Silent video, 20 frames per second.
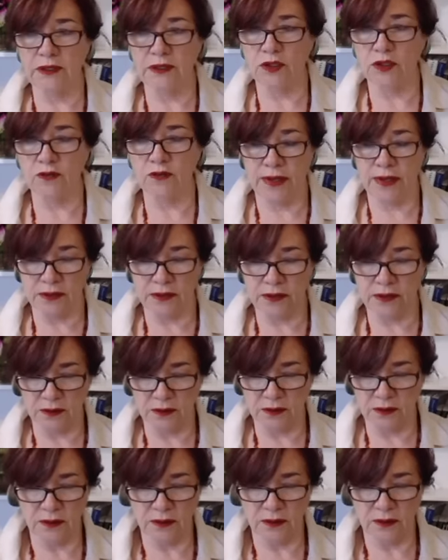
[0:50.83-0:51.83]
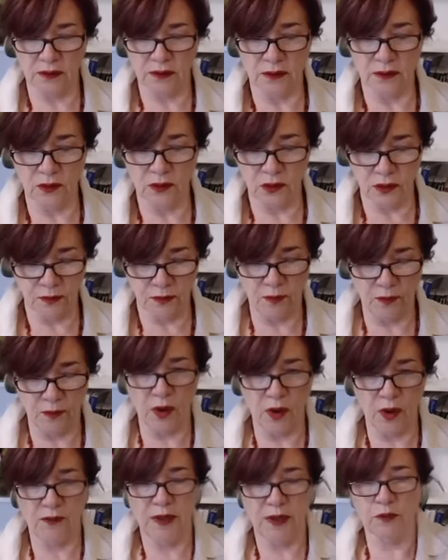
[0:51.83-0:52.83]
estrés, donde
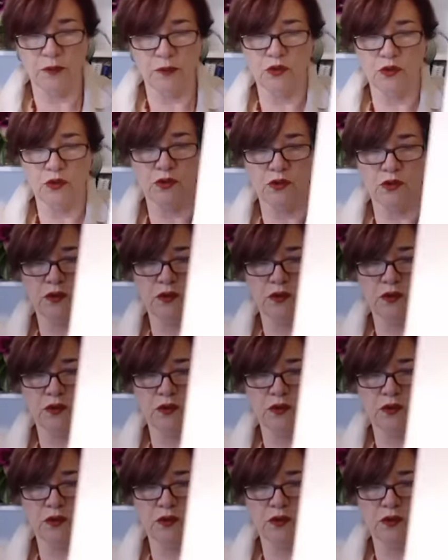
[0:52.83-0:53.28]
vamos a hablar mucho